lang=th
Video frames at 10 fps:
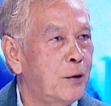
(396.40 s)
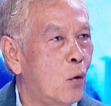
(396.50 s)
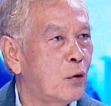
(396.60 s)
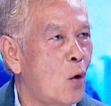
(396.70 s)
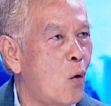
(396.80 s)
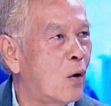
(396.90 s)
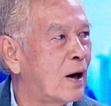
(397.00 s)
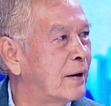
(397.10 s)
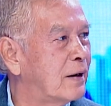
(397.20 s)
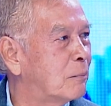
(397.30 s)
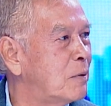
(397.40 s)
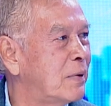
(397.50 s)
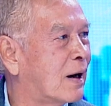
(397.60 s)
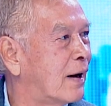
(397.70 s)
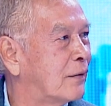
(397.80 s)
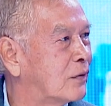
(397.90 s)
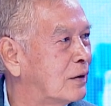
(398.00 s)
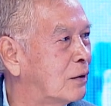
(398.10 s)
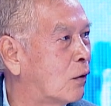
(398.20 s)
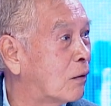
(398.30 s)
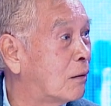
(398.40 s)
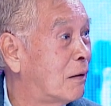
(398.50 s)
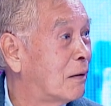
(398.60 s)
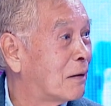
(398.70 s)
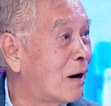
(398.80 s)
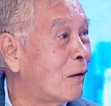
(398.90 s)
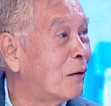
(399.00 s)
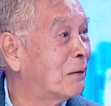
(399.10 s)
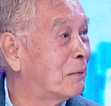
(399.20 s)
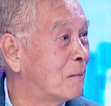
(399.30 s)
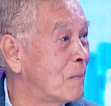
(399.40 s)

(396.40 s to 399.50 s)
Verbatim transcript: โดโดอะไรเนี่ย ไม่มีใครซื้อ ไม่มีใครสนใจเขาเอาเข